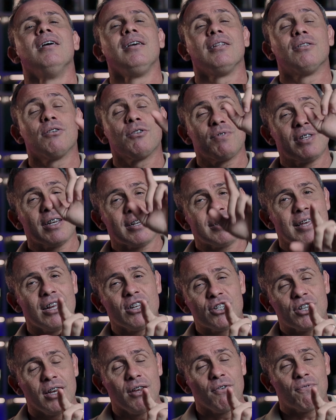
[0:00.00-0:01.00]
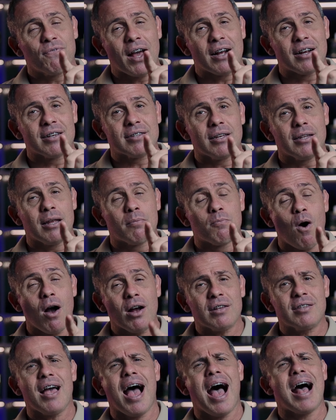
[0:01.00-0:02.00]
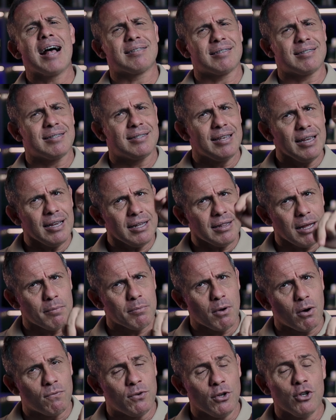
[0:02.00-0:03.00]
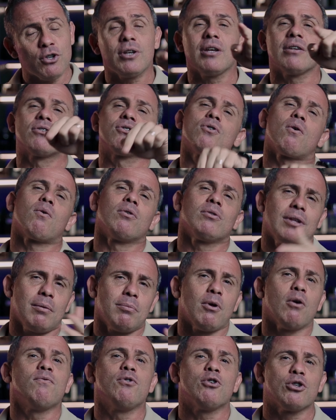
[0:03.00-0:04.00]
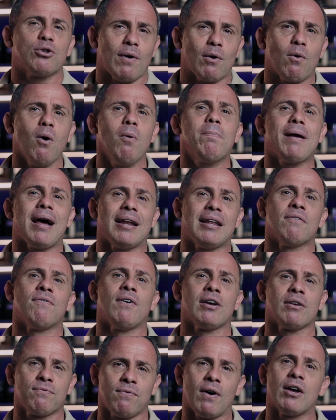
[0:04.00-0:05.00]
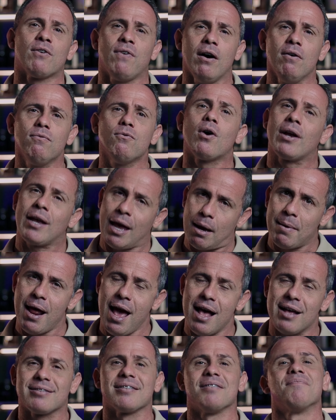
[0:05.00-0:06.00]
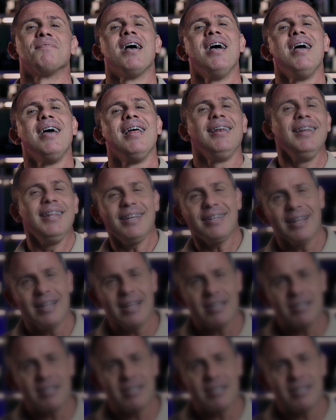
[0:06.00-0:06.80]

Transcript: Então, se você quiser adquirir fragrância in the box, assim que terminar o vídeo, que é só quando terminar o vídeo que tu vai comprar, né? Faz, faz favor, quebra essa. Link na